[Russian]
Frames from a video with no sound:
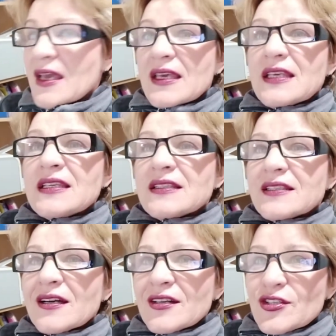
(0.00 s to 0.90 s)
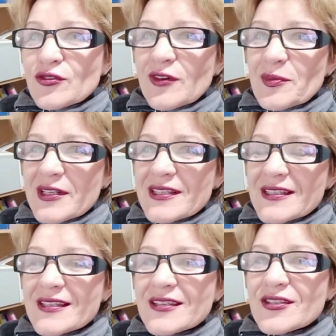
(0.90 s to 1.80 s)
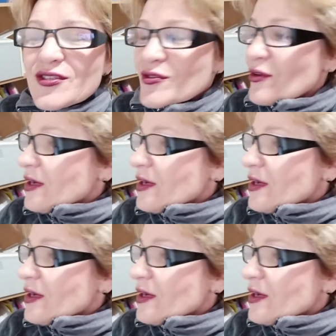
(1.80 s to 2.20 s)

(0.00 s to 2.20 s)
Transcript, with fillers: И я хочу вам рассказать еще